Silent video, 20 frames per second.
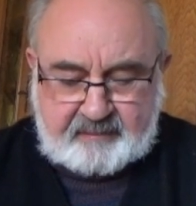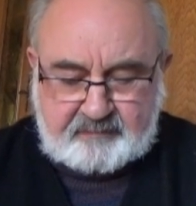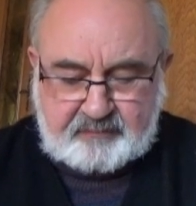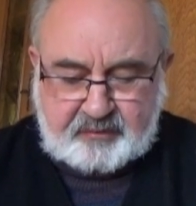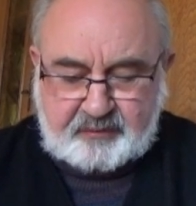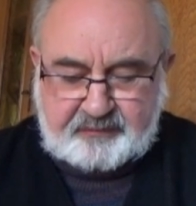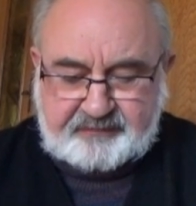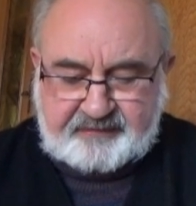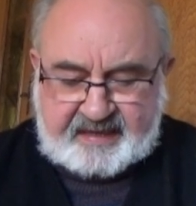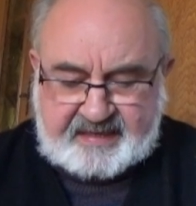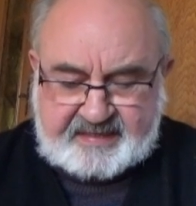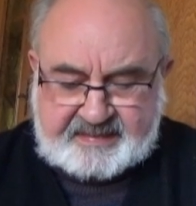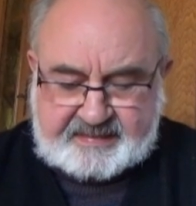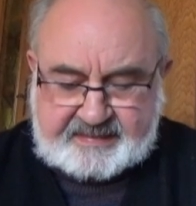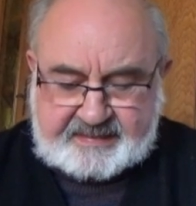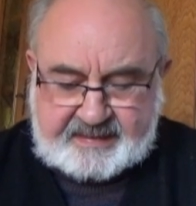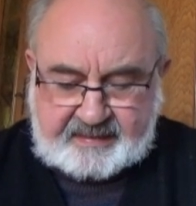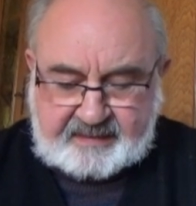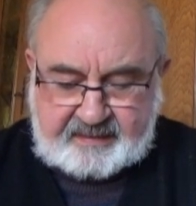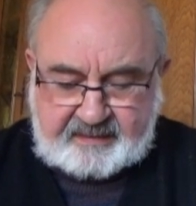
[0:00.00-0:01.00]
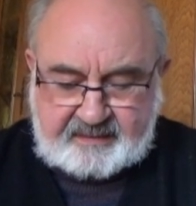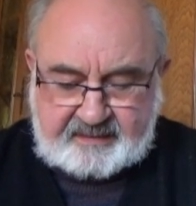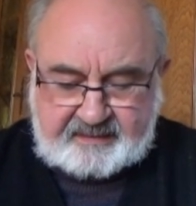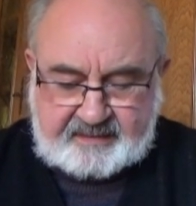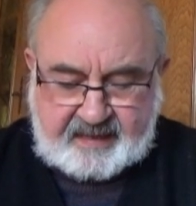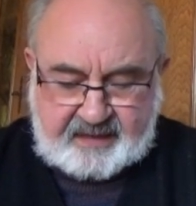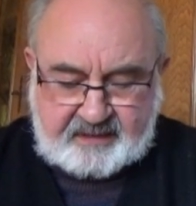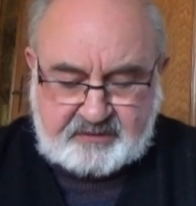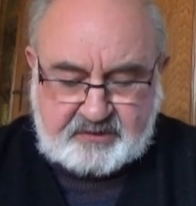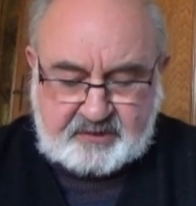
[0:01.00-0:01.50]
pour vingt cycles
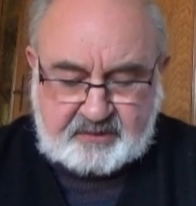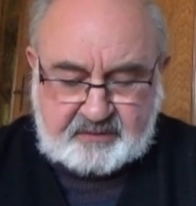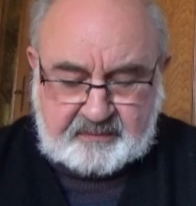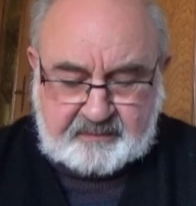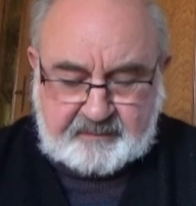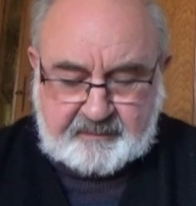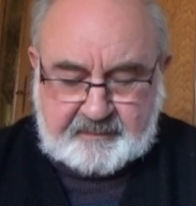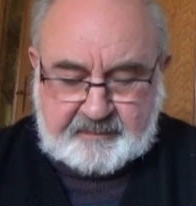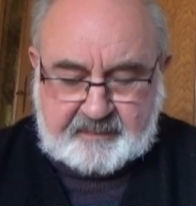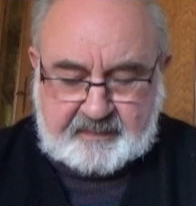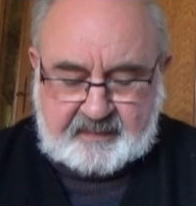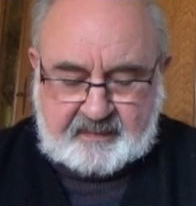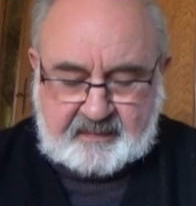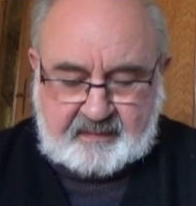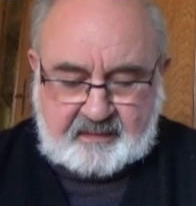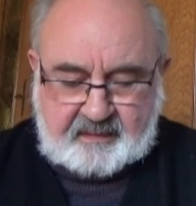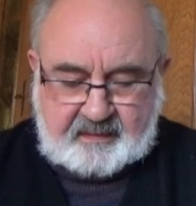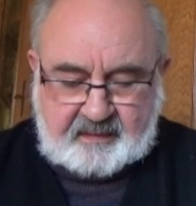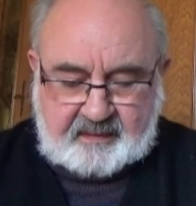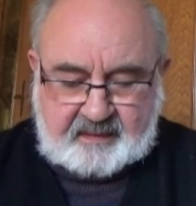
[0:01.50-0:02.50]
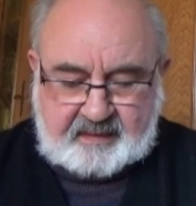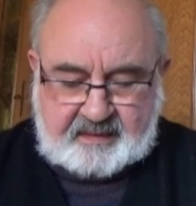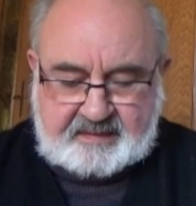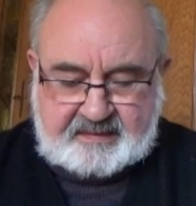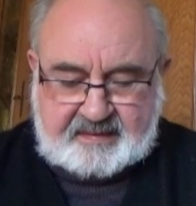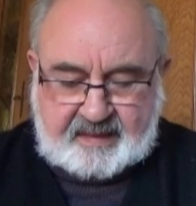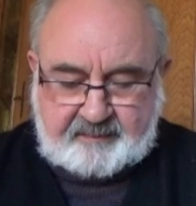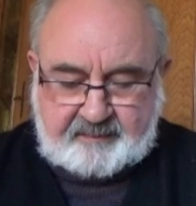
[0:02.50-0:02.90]
d'argent. Ils